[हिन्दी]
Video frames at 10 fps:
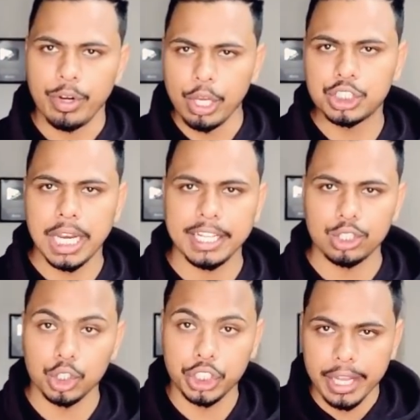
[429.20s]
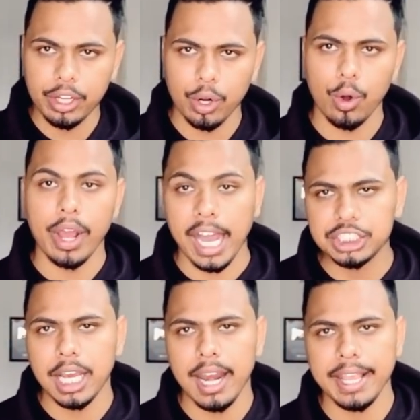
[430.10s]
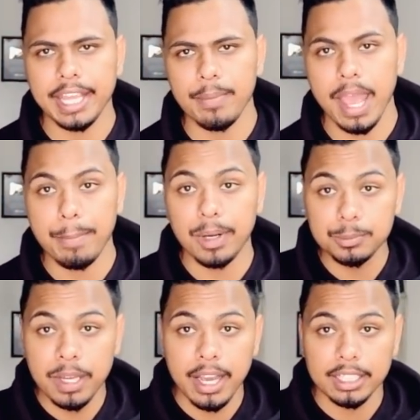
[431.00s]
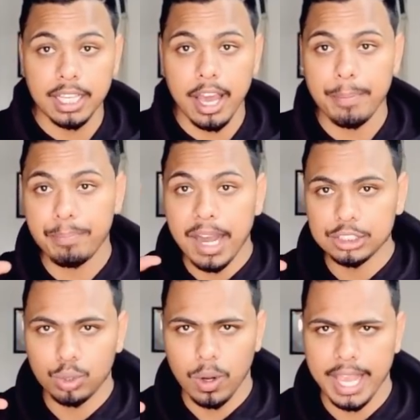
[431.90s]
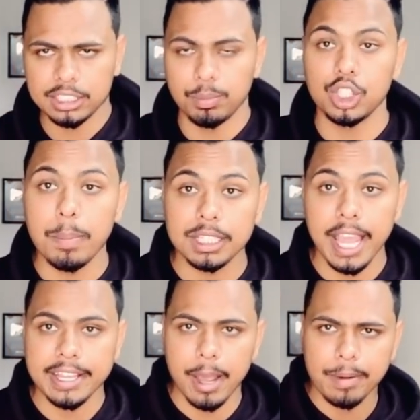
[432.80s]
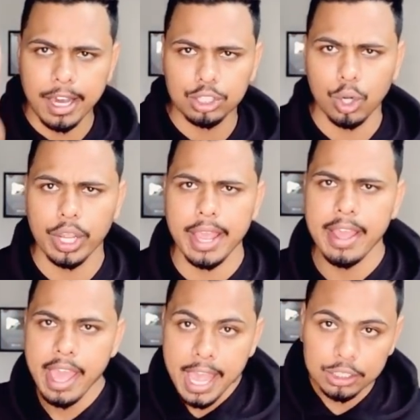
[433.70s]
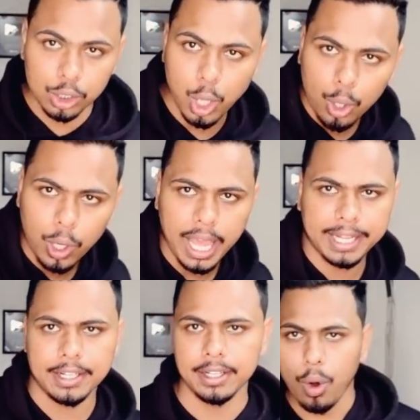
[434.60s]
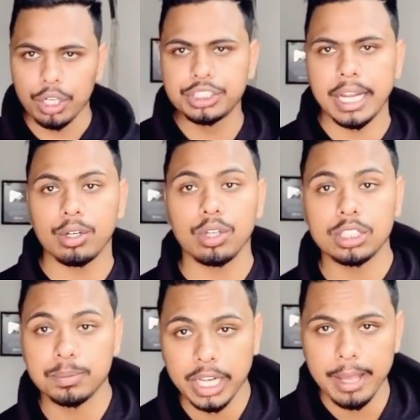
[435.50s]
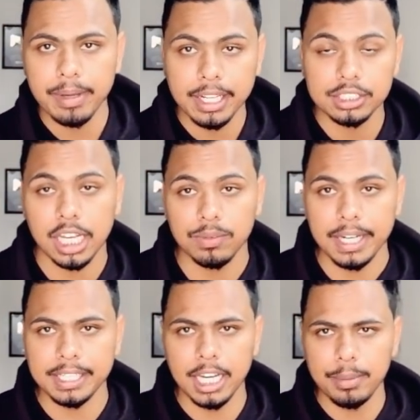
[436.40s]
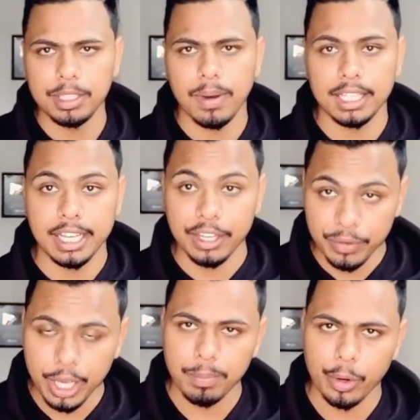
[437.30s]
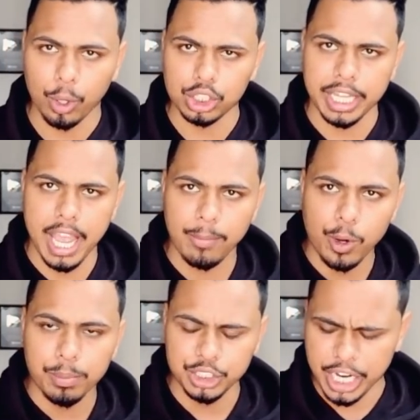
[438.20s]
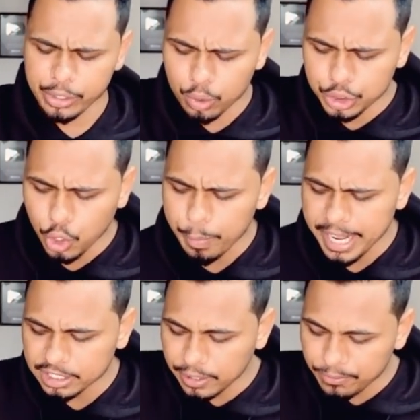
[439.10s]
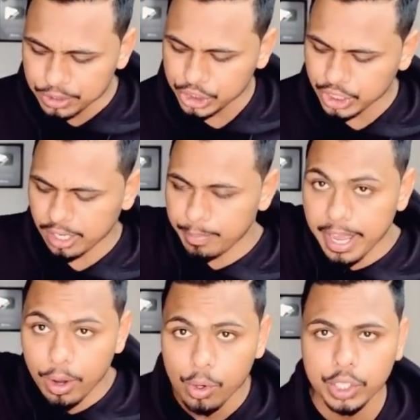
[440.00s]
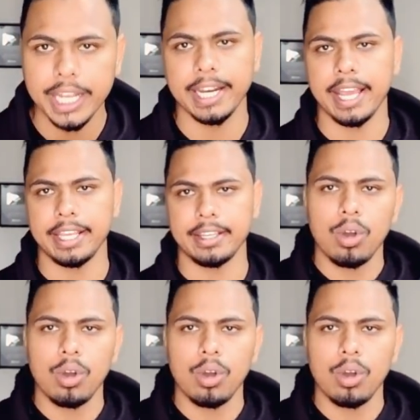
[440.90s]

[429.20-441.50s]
वीडियो अच्छी लगी तो शेयर करो और आज का लाइक एम है पचपन हजार पांच सौ लाइक्स मुझे पता है कि आप कर दोगे तो ठोको लाइक और इस चैनल को सब्सक्राइब करके साथ वाले टली भी दबाएं ताकि वीडियो अपलोड होते ही आपको मिल जाए क्योंकि जो भी है सिर्फ इसी चैनल में है और कहीं नहीं